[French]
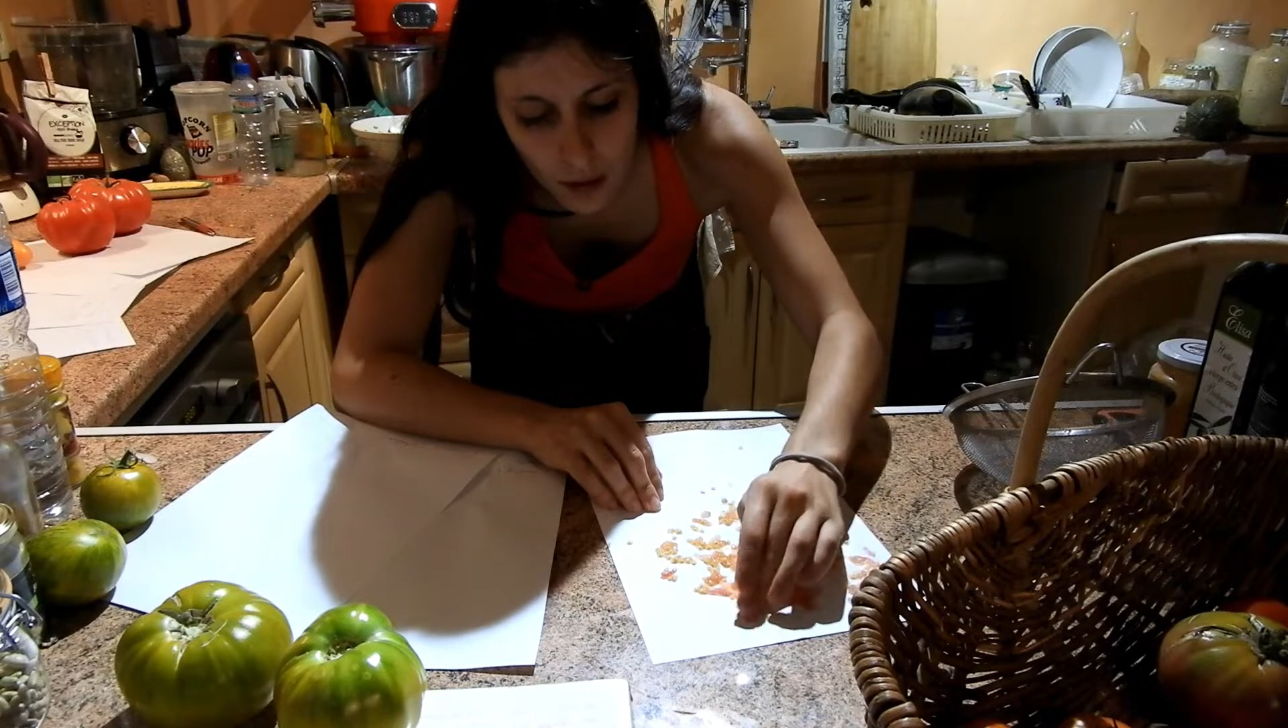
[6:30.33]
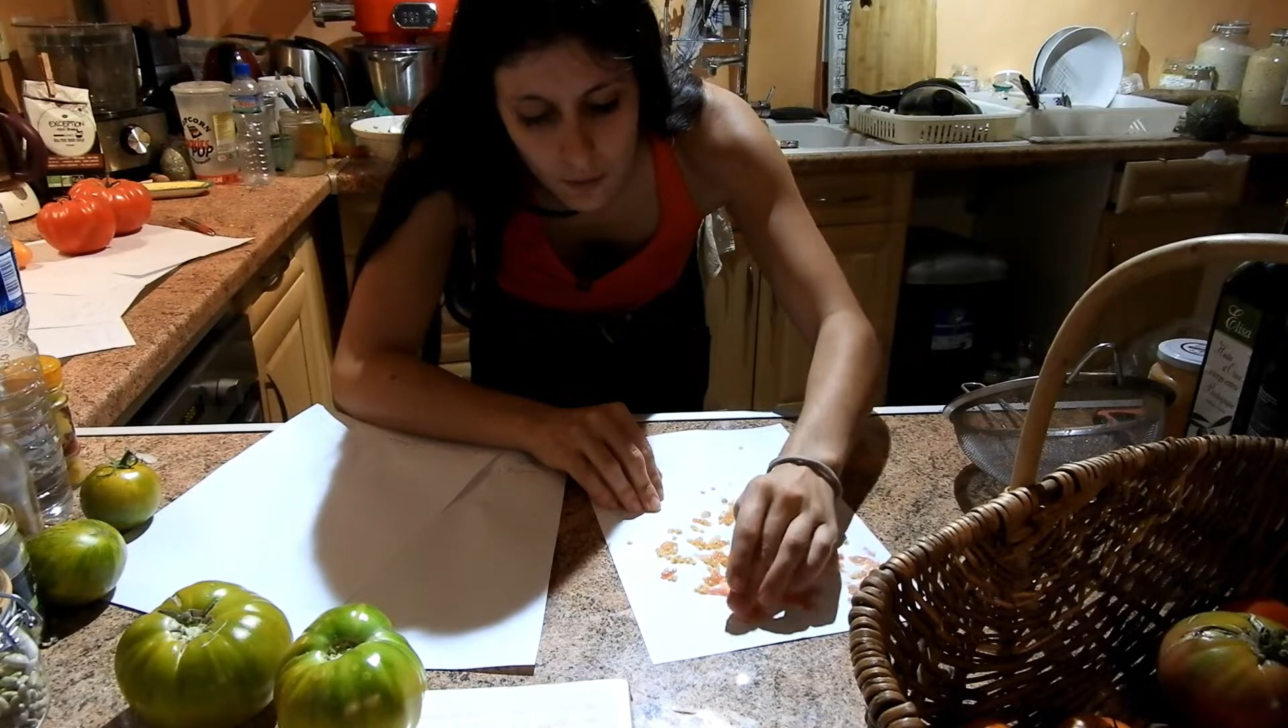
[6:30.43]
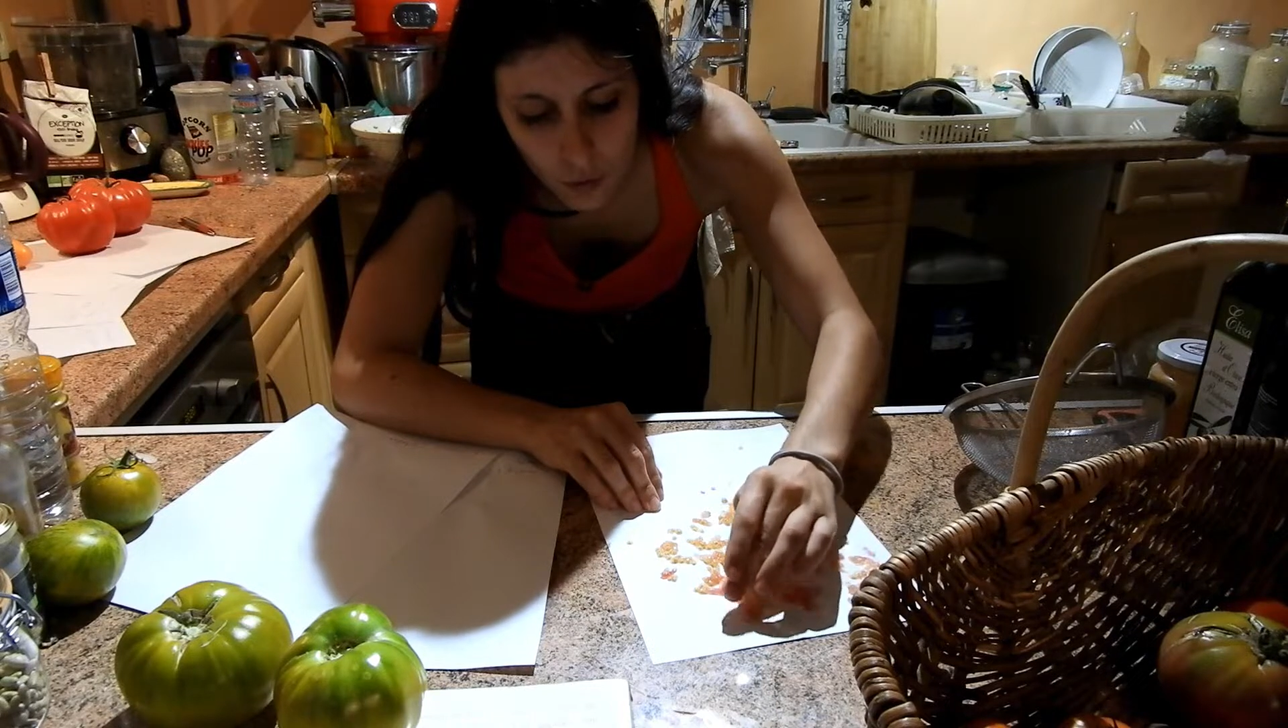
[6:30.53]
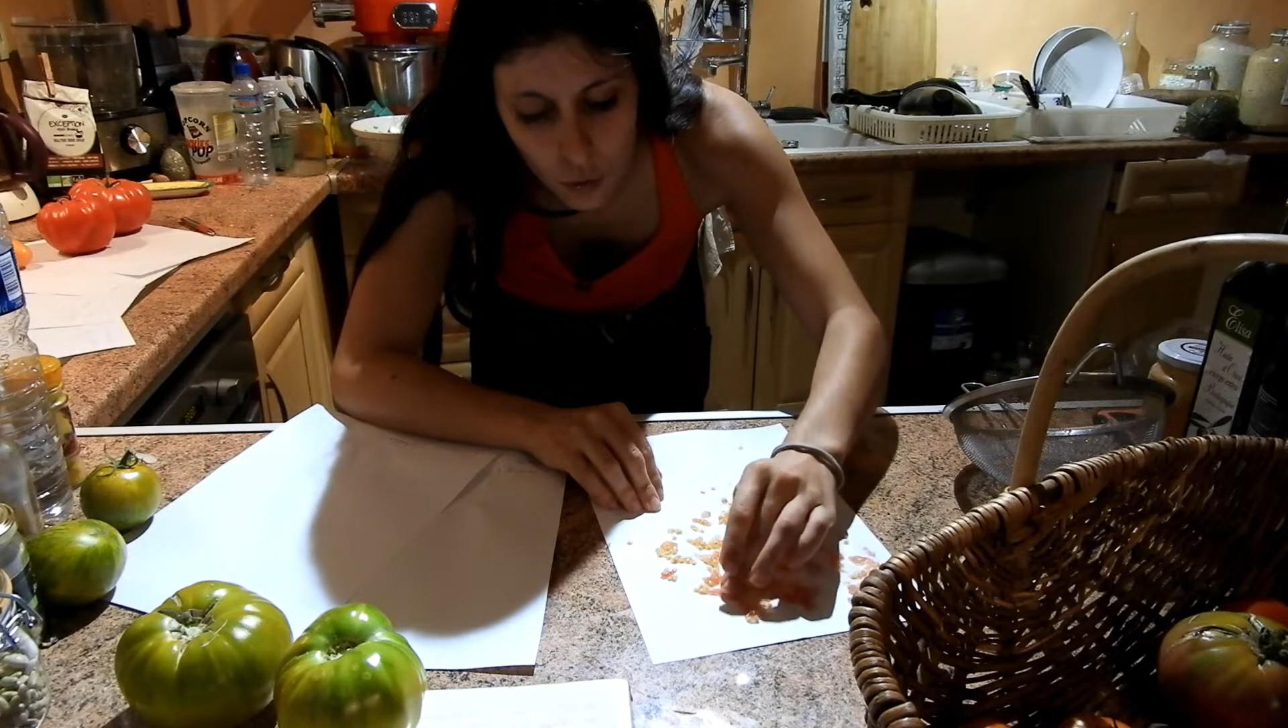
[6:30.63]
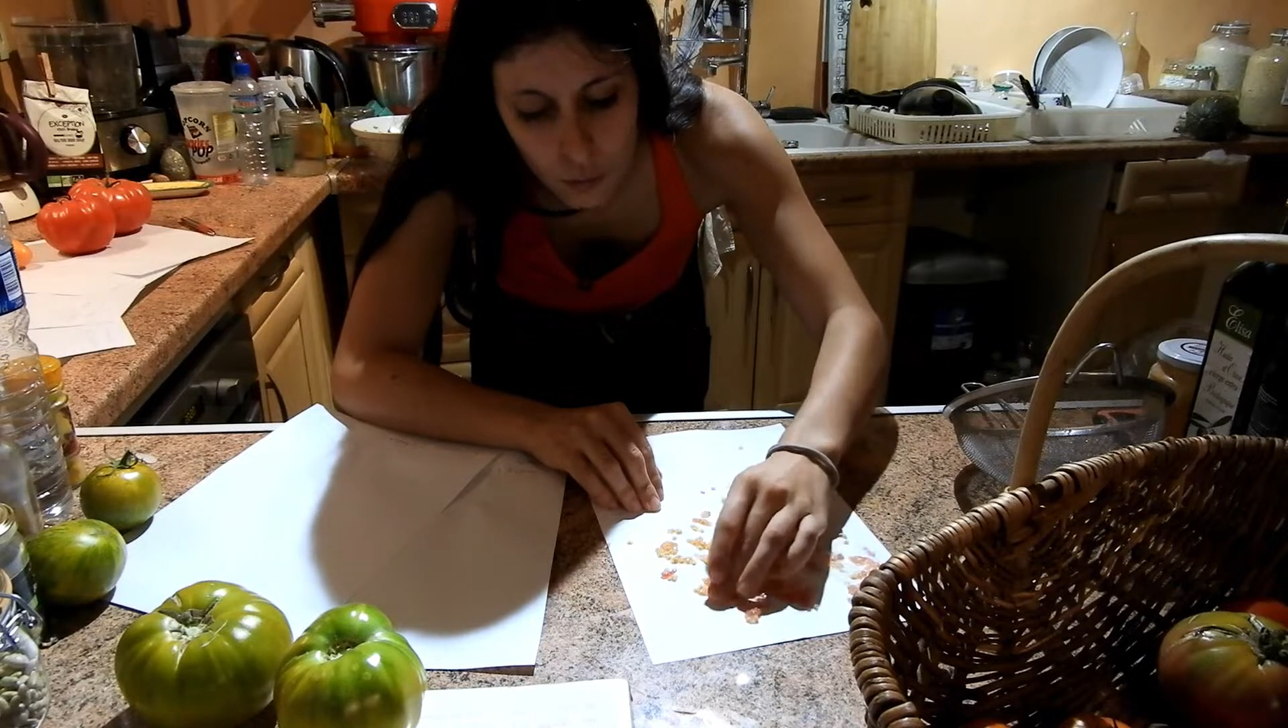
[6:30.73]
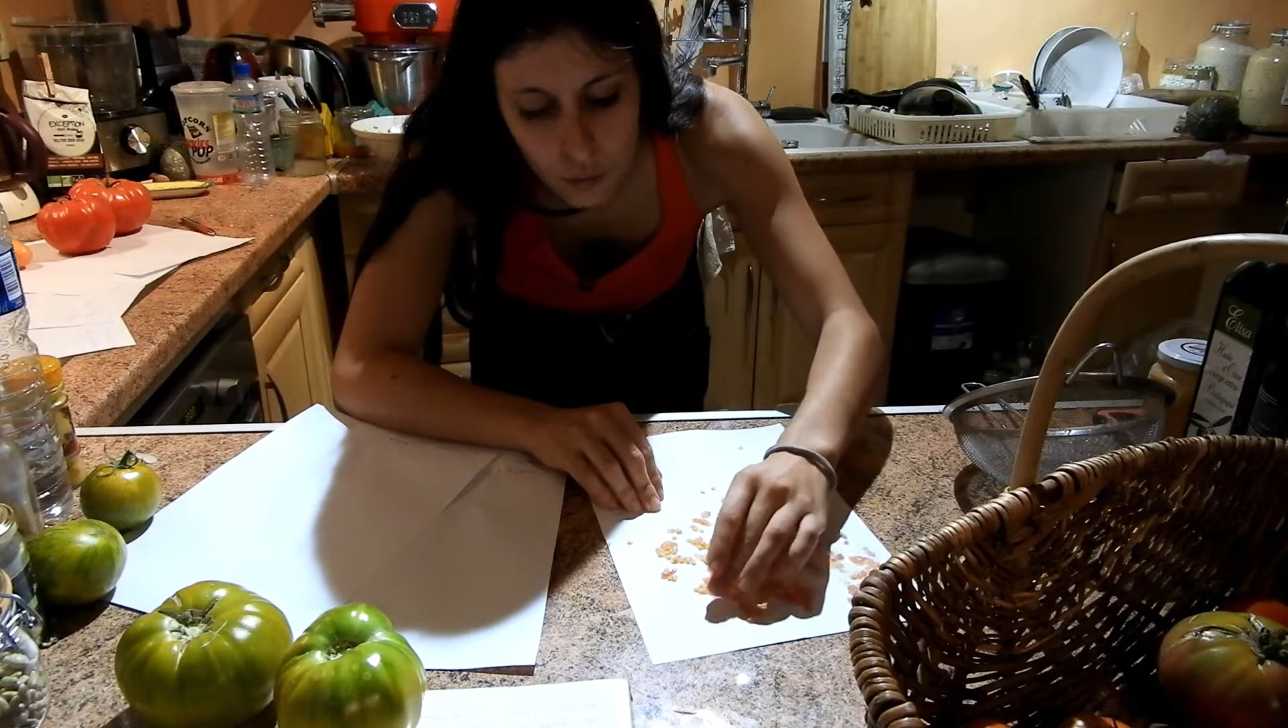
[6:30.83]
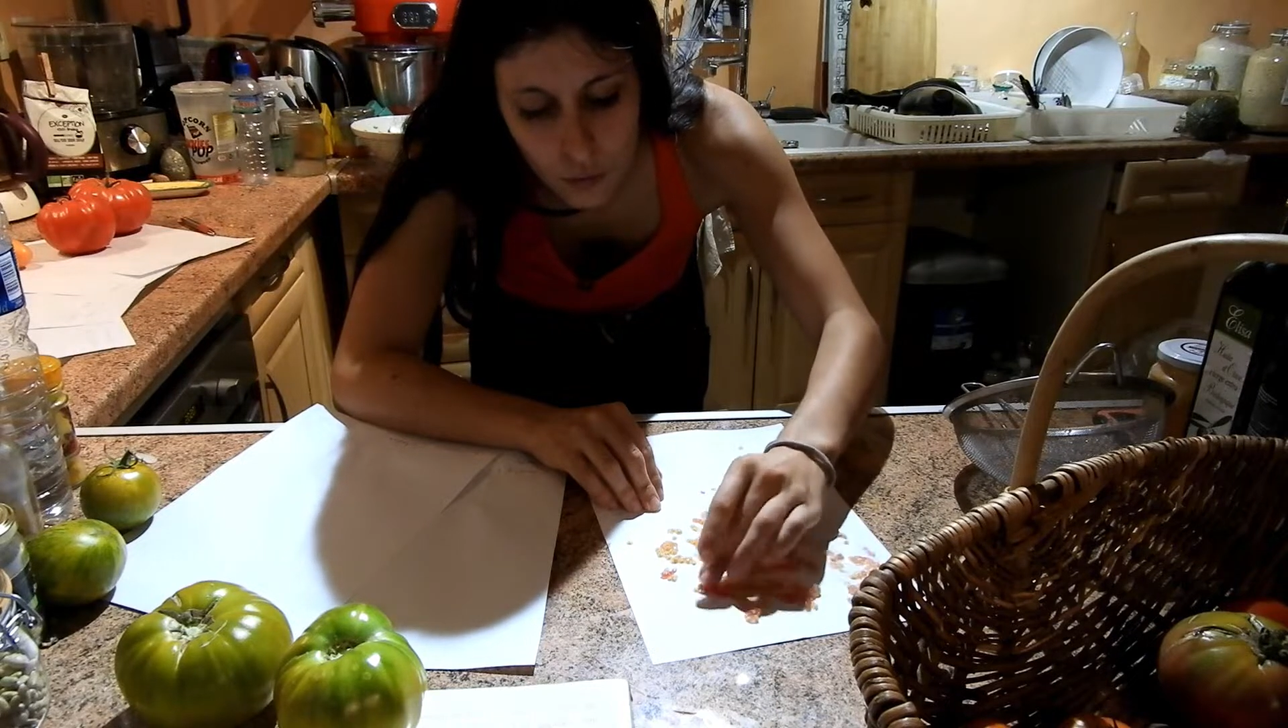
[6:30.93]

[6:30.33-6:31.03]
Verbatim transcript: soit des feuilles de